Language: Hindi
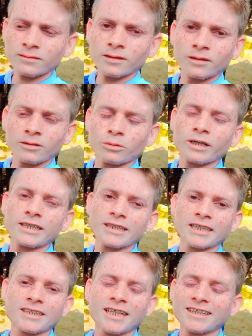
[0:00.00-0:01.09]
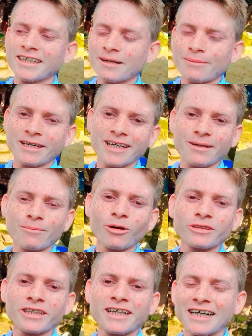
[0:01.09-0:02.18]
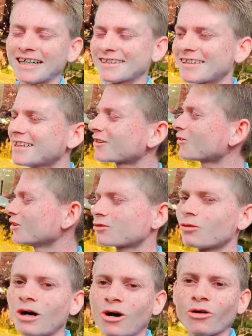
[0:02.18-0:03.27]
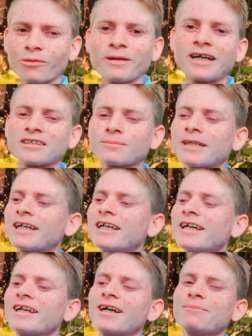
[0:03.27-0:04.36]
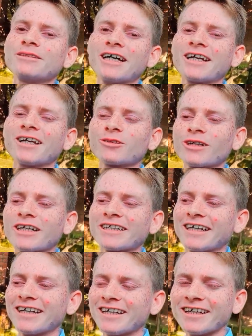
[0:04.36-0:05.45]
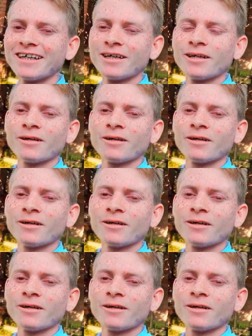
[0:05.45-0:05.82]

ब्लॉग तो गाइज आज का दिन है हमारे लिए बहुत ही खास है तो इसको और भी खास बनाने के लिए हम जा रहे हैं थोड़ा टहलने